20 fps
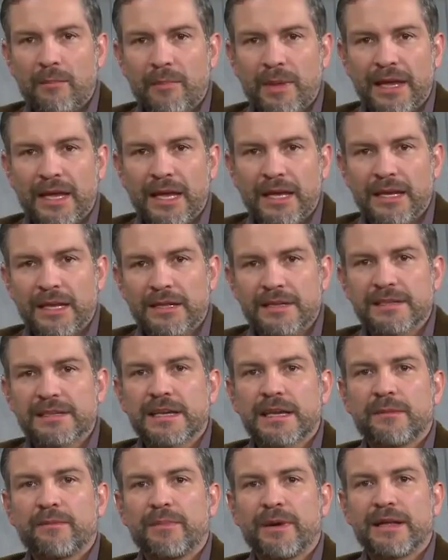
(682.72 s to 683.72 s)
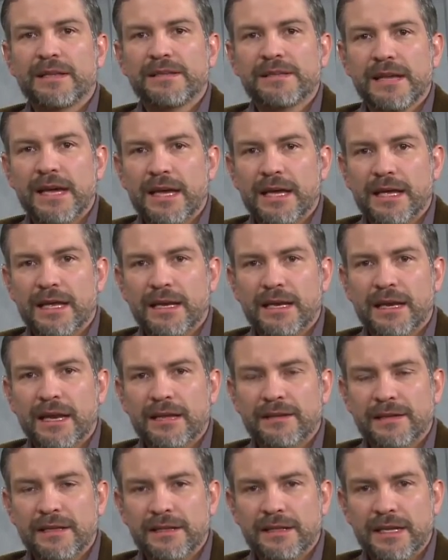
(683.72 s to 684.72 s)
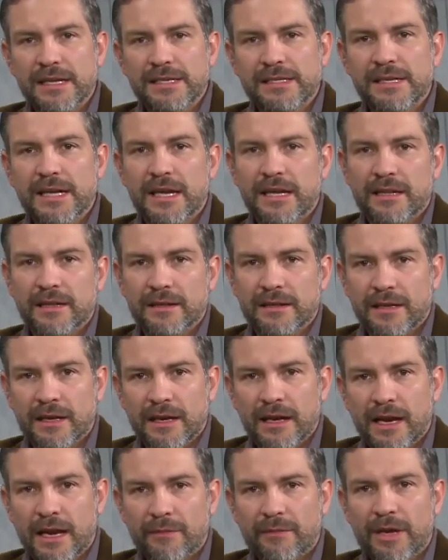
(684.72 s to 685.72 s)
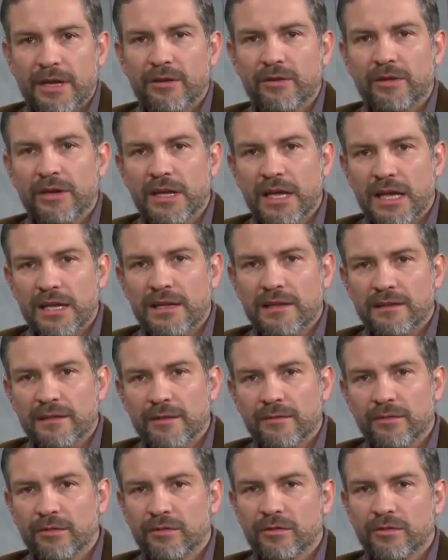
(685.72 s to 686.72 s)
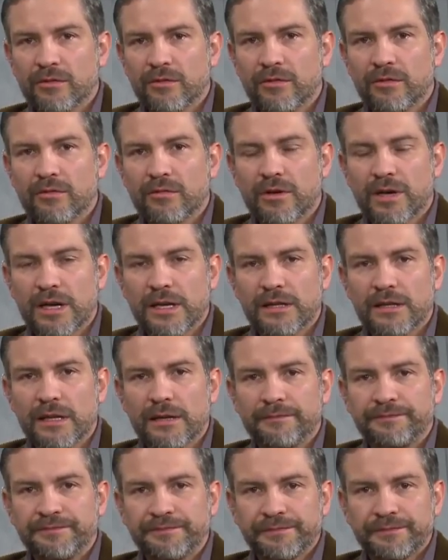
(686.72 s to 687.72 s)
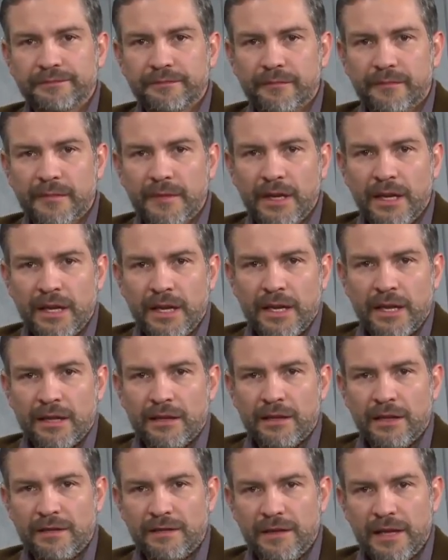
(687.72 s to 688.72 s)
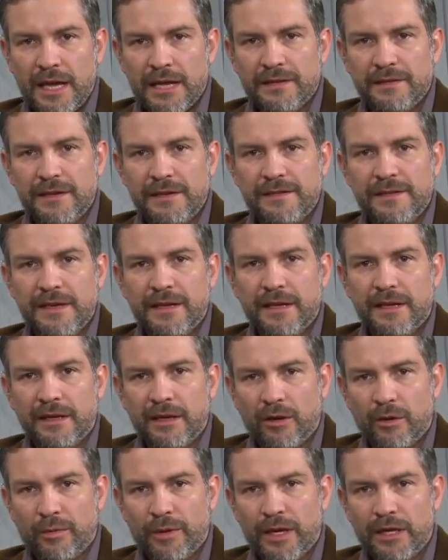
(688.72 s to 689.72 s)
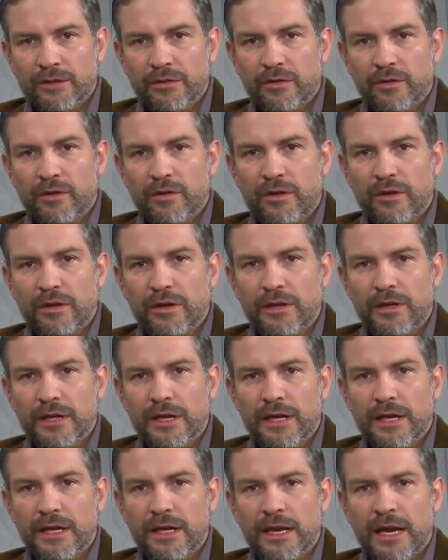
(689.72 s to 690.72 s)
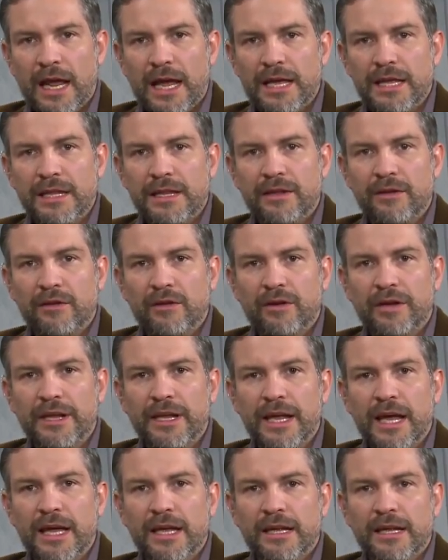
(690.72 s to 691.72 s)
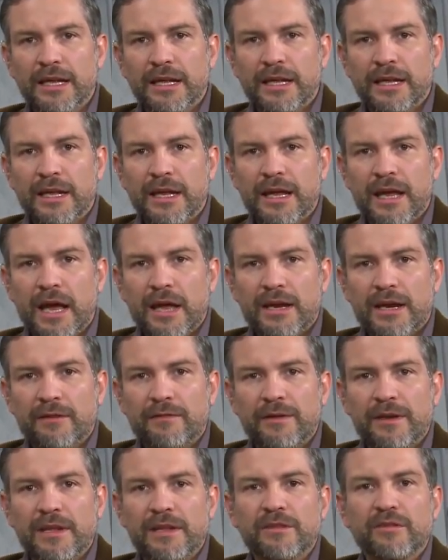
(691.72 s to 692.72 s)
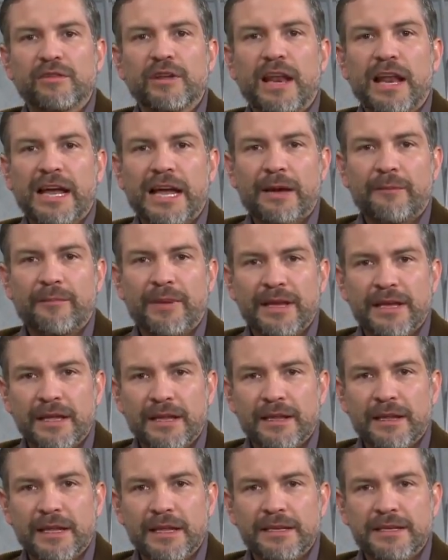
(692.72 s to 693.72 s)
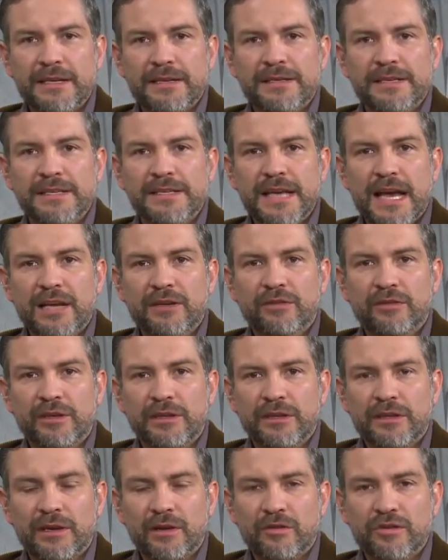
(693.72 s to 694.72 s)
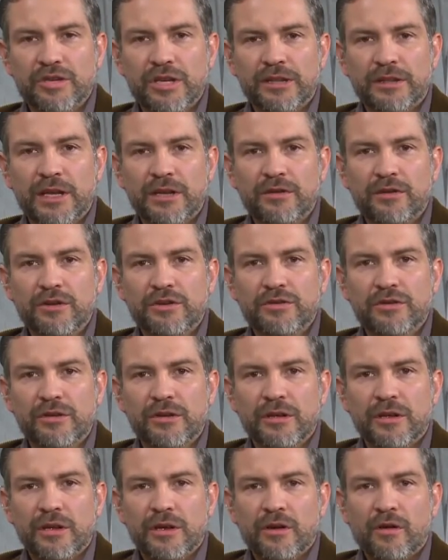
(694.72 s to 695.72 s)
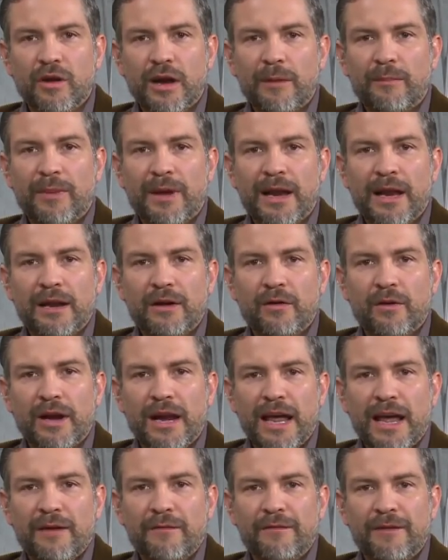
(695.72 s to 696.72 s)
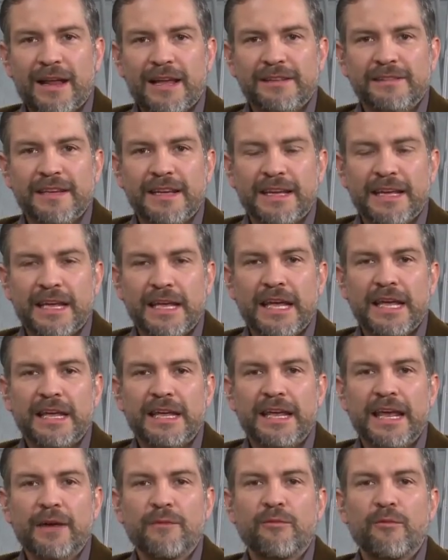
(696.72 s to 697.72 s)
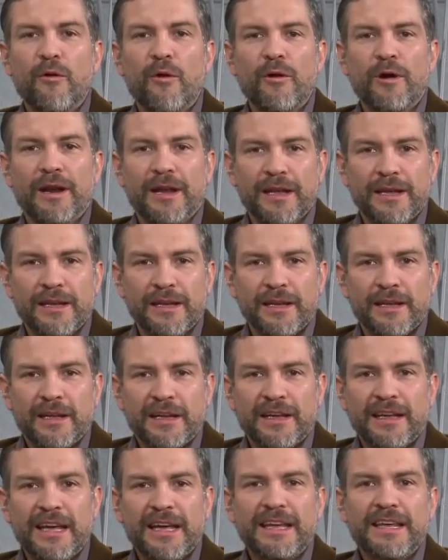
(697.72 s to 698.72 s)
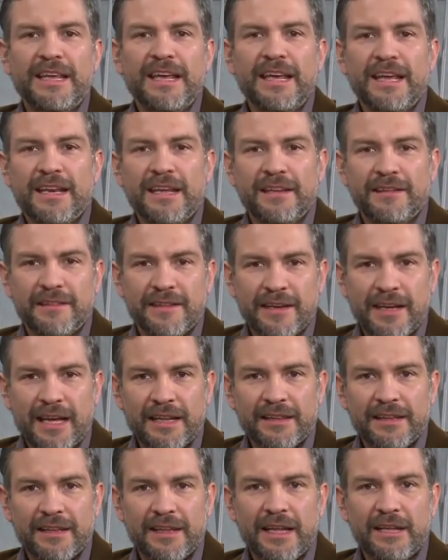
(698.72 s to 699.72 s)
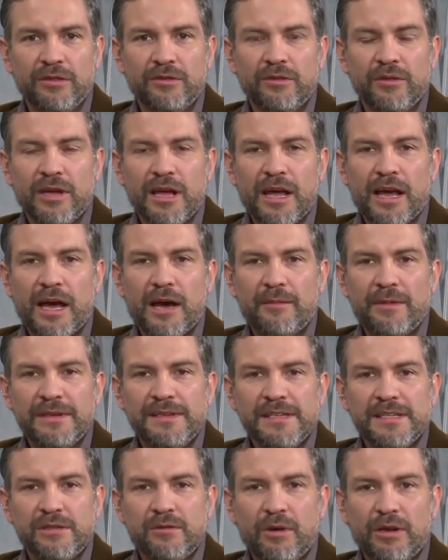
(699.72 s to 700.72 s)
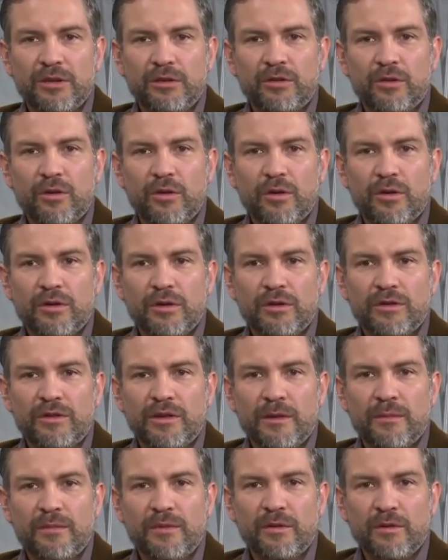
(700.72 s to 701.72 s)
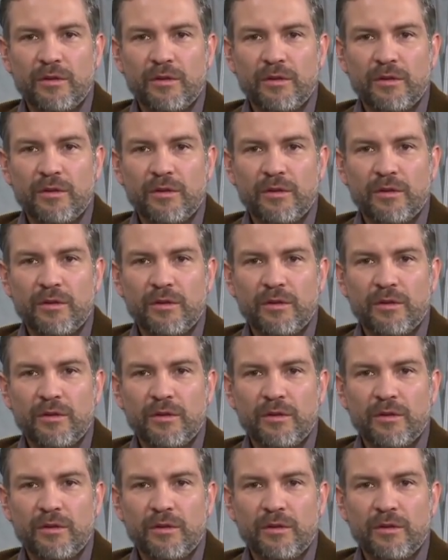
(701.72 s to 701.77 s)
pequeña discrepancia en la sentencia entre la mayoría y este voto concurrente. Decía Cise que en el objeto de la ideología eh, refiriéndose a la campaña de Jesse Jackson en el 88, con la, con la frase, ¿qué, ¿qué vole? ¿Qué quiere este candidato? A veces cuando se